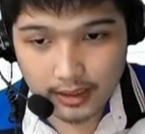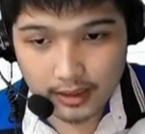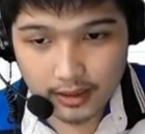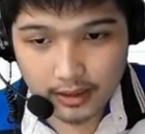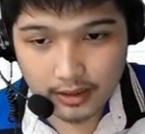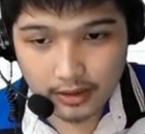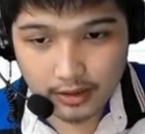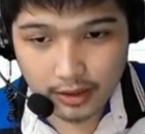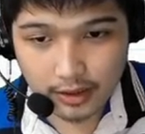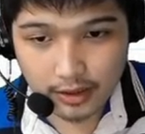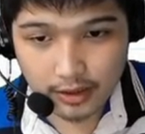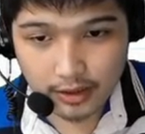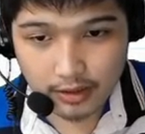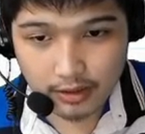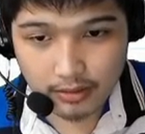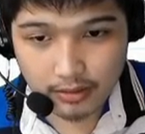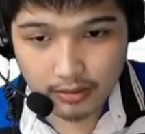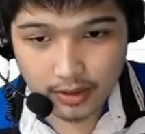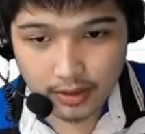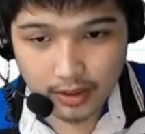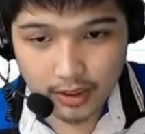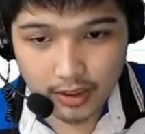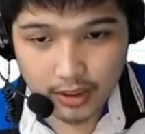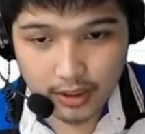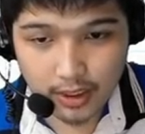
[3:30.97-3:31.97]
so ito yung
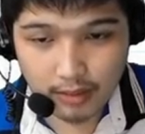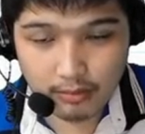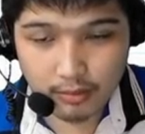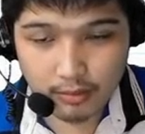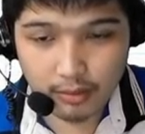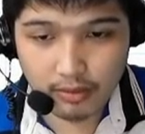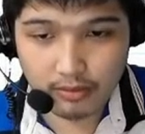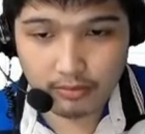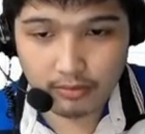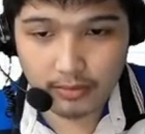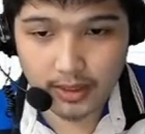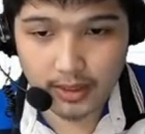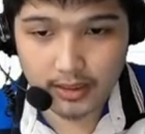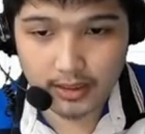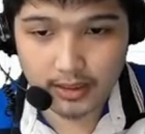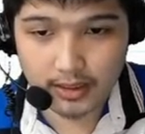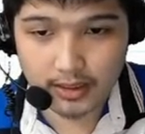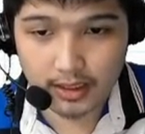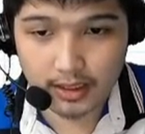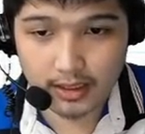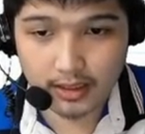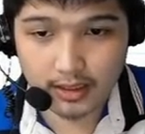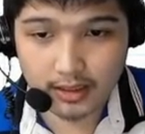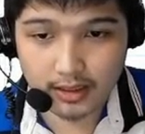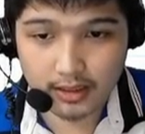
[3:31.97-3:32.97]
initial movement
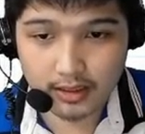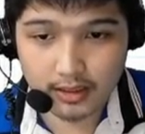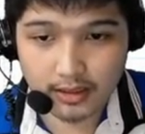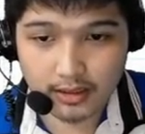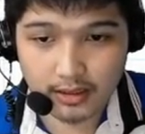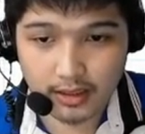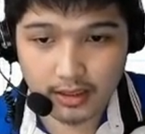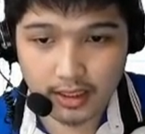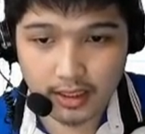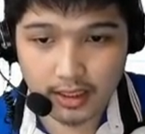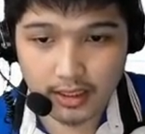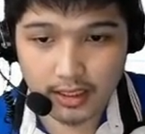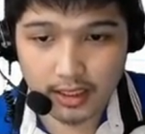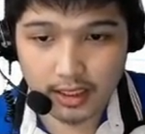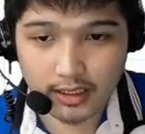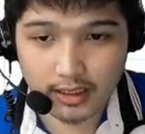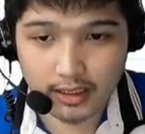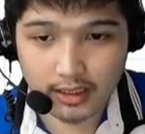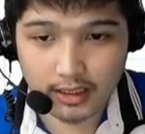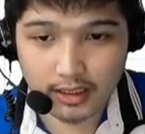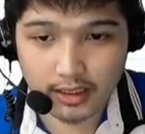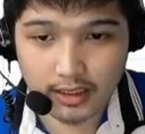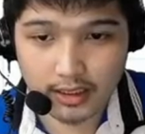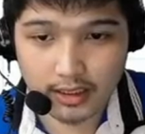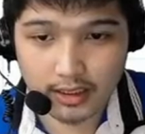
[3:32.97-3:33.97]
niya. So, natin
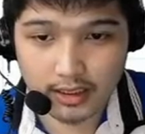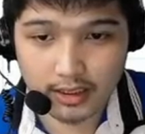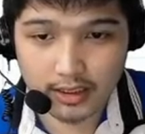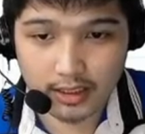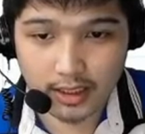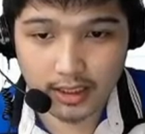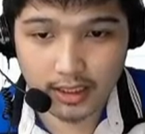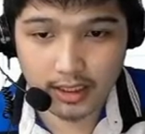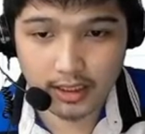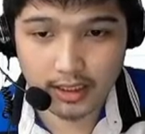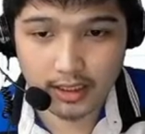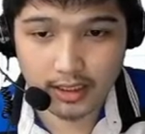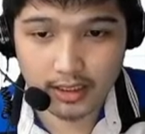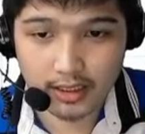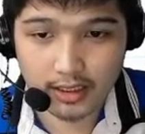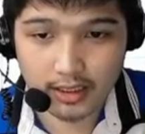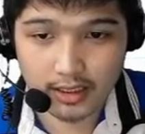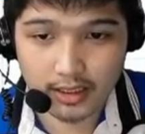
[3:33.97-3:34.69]
initial